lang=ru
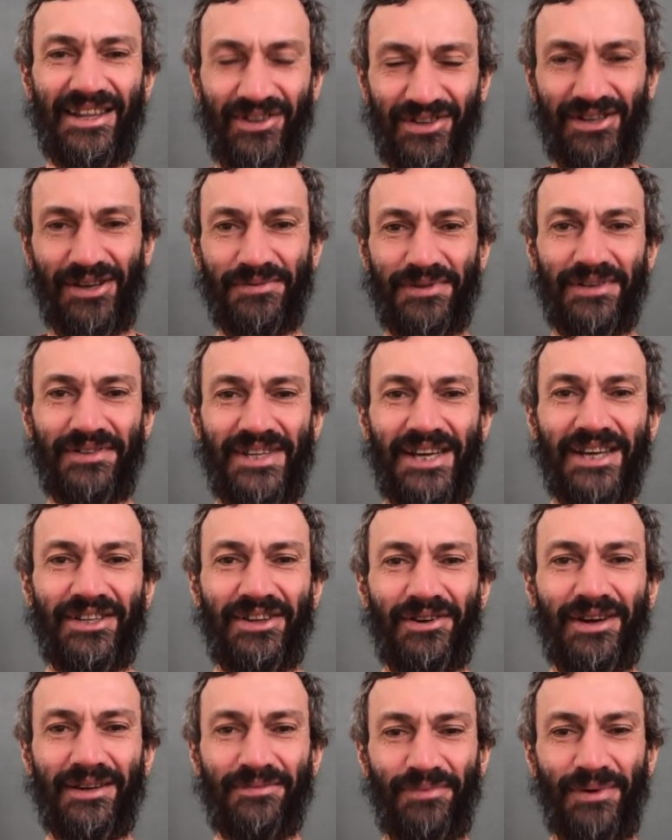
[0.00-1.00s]
Ну, собственно, все,
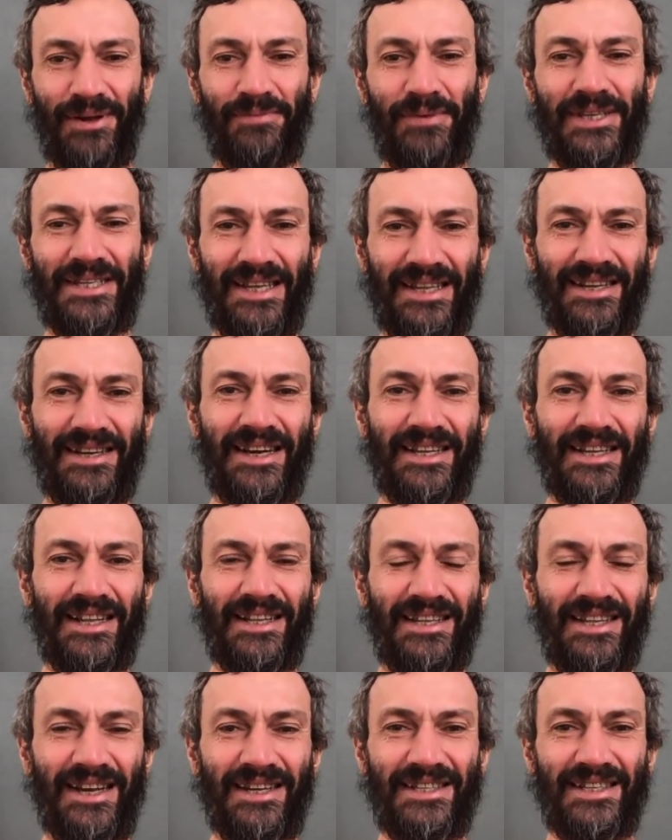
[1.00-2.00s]
кто подписан на
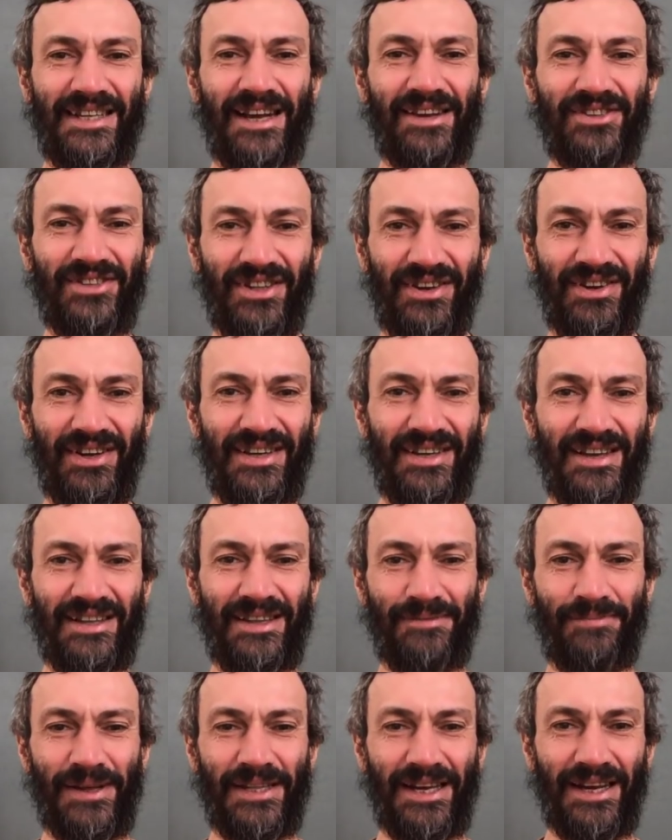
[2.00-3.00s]
канал, и так знают, что
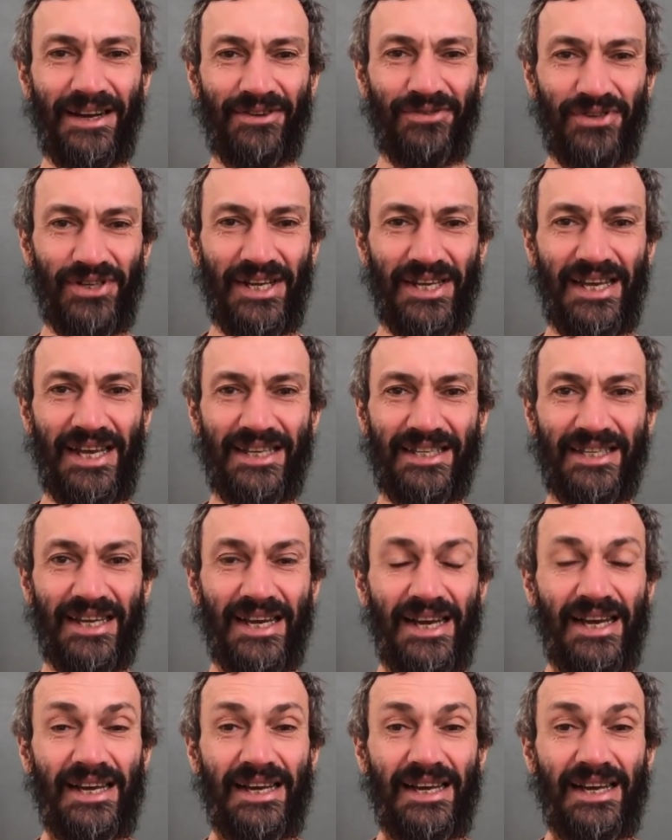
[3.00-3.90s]
этот подарок уже есть.